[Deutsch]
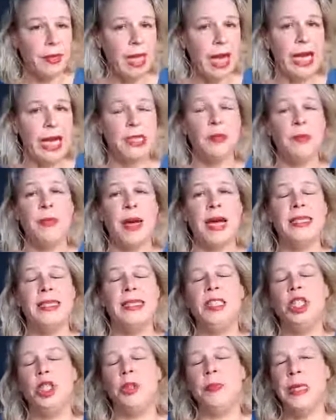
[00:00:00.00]
Also machen Sie
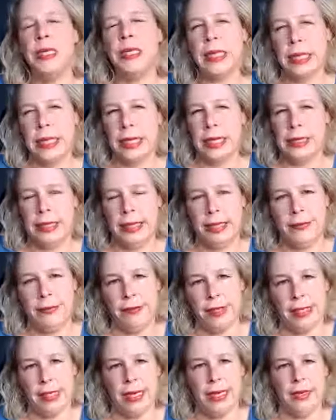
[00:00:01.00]
die Spielregeln
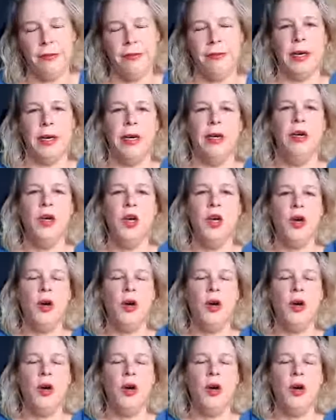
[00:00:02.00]
etwas einfacher.